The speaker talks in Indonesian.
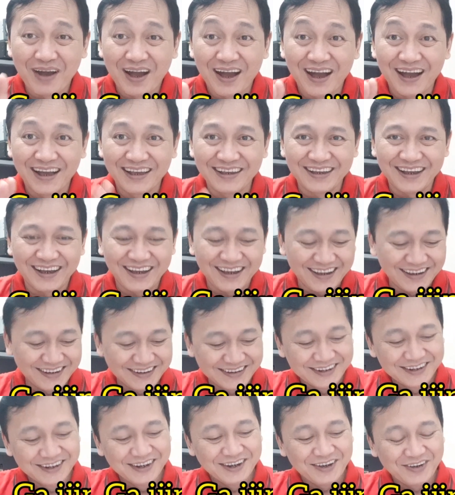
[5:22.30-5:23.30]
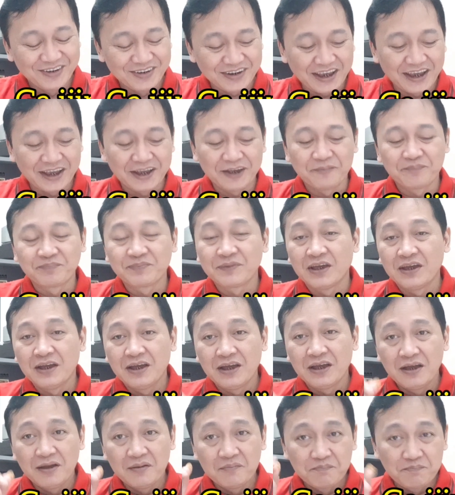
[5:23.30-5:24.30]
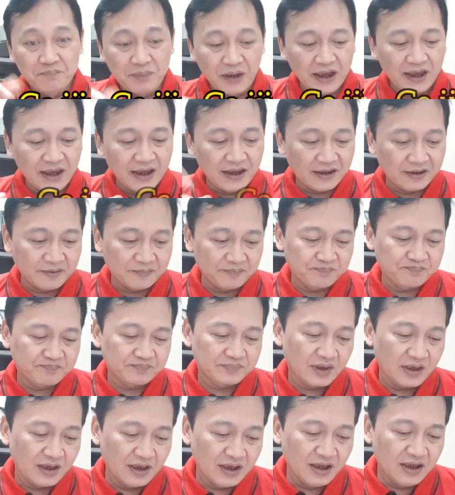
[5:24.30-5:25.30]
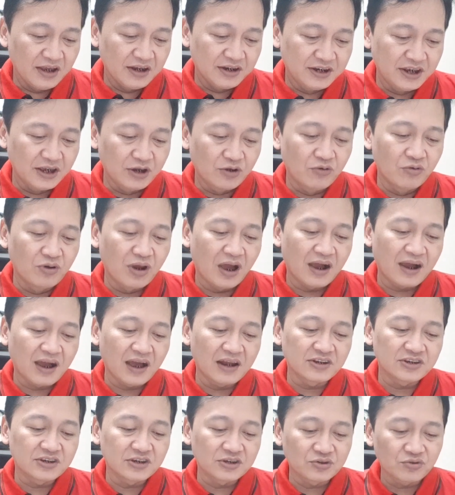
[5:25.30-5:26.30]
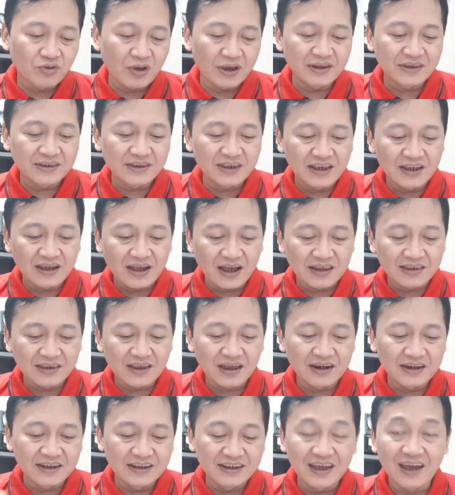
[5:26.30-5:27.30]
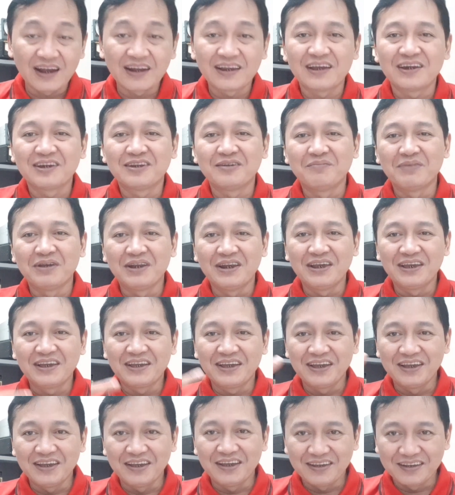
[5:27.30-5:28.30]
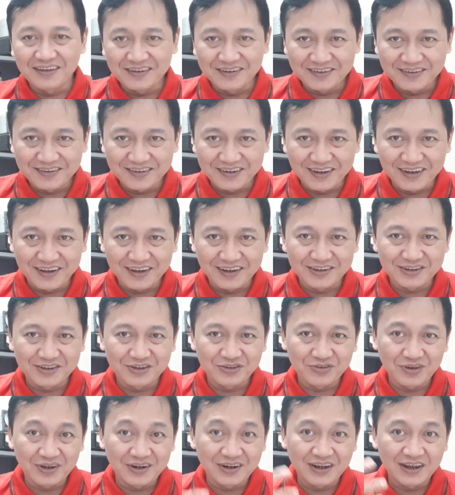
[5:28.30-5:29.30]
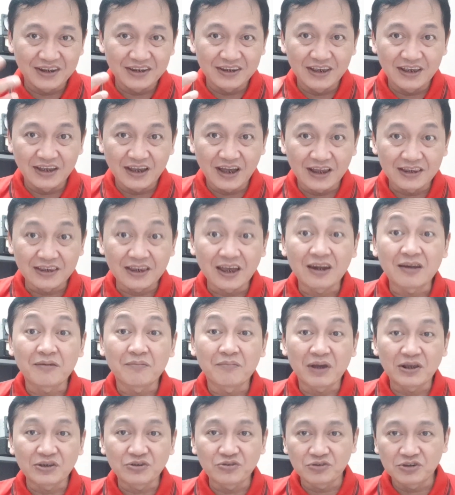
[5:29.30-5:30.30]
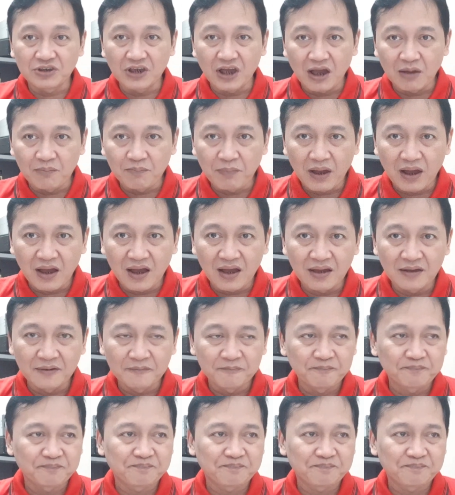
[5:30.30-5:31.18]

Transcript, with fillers: bahaya. Oke, okay. B digunakan sesuai tingkatan IR yang dimiliki. Nah, sesuai dengan tingkatan. Maksudnya apa?